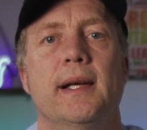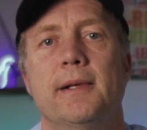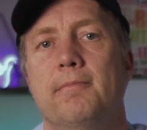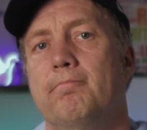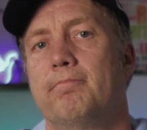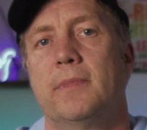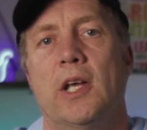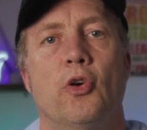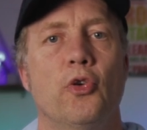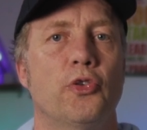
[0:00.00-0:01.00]
ähm,
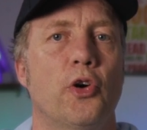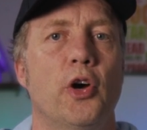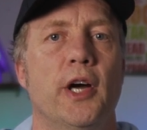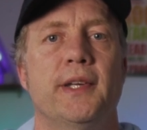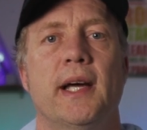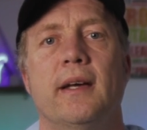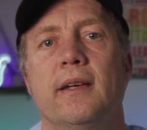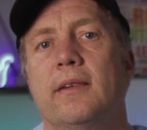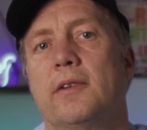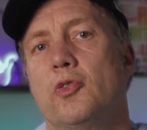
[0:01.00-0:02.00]
je größer euer Dach
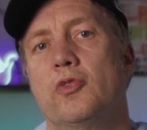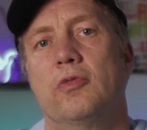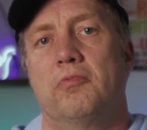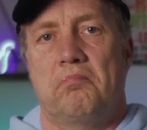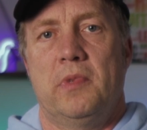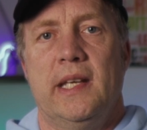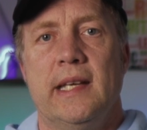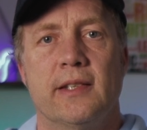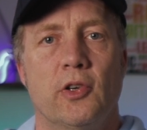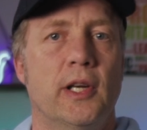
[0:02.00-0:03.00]
ist und
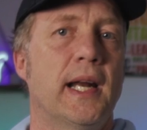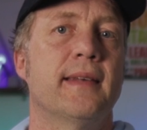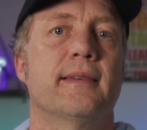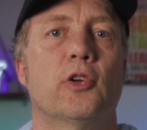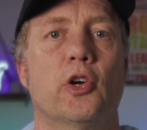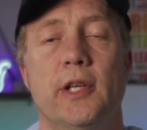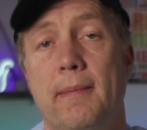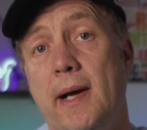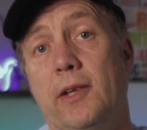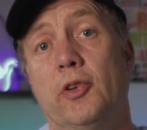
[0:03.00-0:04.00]
ihr es euch leisten könnt,
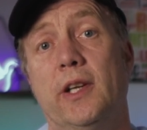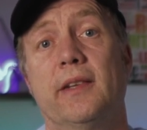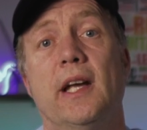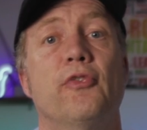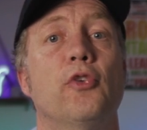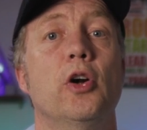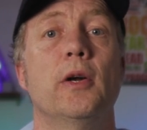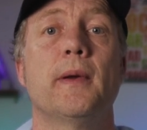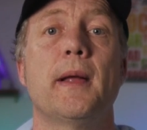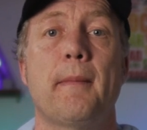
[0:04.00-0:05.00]
dann macht euch das Dach voll,